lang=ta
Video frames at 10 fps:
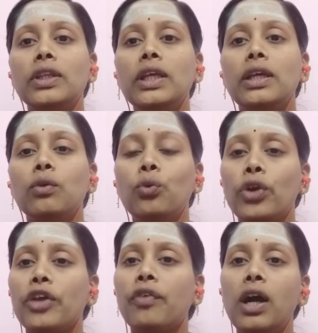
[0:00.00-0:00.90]
வந்து
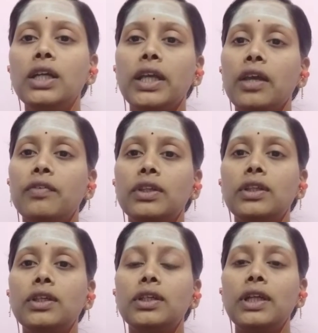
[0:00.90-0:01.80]
உன்னுடைய வாழ்க்கை
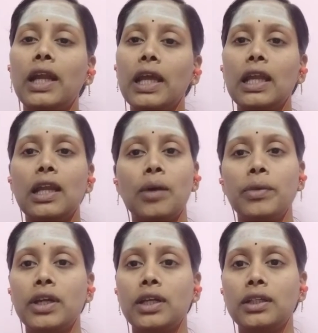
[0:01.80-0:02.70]
வந்து நிலையில்லாமல்
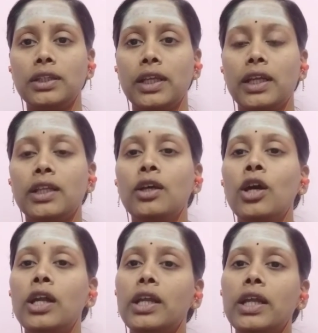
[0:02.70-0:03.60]
இருக்குன்னு தெரியுது
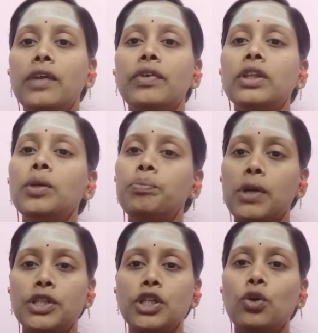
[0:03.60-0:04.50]
நீ வந்து
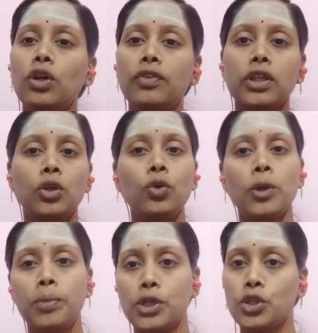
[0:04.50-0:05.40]
பற்றிக்கொள்வதற்கு ஒரு
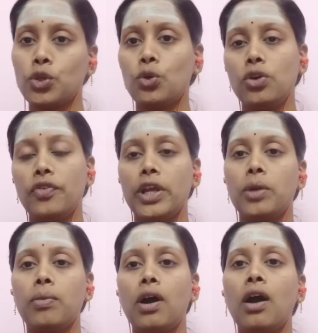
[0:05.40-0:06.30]
பற்றுக்கோள்
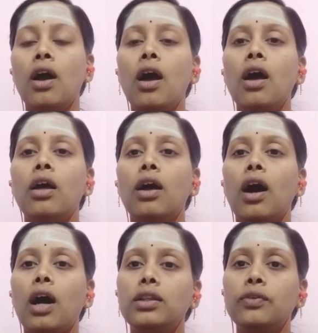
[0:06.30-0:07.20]
வேணுமா
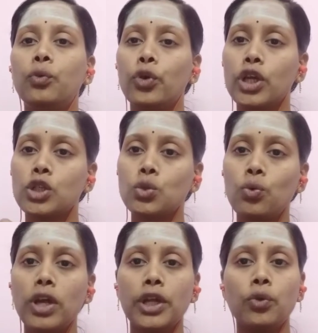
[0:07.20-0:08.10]
அது உன்னுடைய
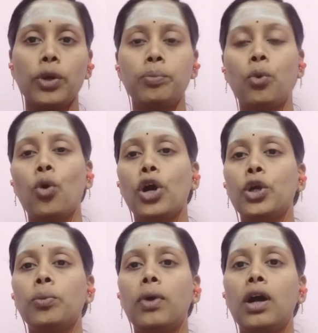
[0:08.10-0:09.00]
சூளை நோய்
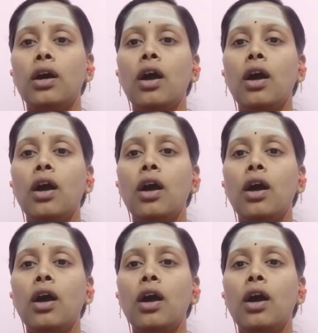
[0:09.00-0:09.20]
போகணுமா